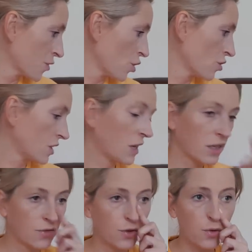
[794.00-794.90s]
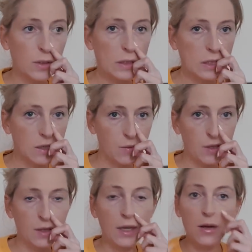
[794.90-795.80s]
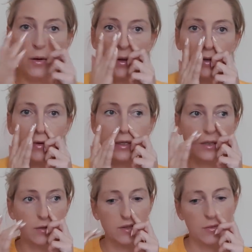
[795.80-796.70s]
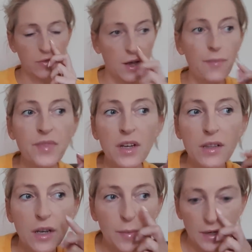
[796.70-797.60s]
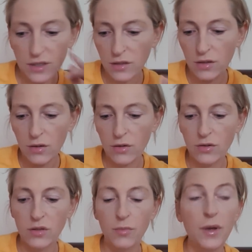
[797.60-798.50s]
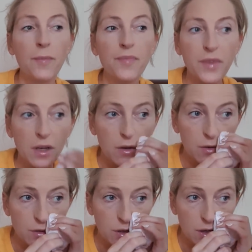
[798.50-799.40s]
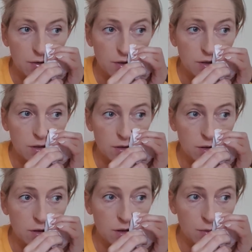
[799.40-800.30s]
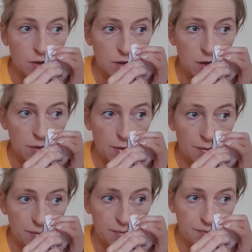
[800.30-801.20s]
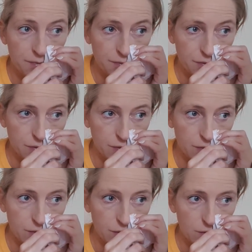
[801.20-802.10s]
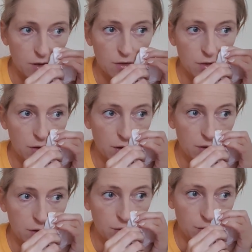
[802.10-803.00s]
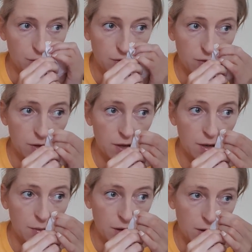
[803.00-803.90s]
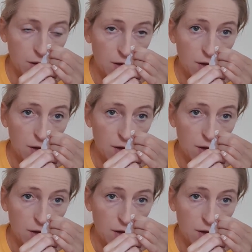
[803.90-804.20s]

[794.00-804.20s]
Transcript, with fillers: to teraz wyszło coś tam innego i właśnie ją zamówiłam. Tak patrzę tylko, czy sobie kulczyka, wiecie co, nie zamazałam trochę tymi podkładami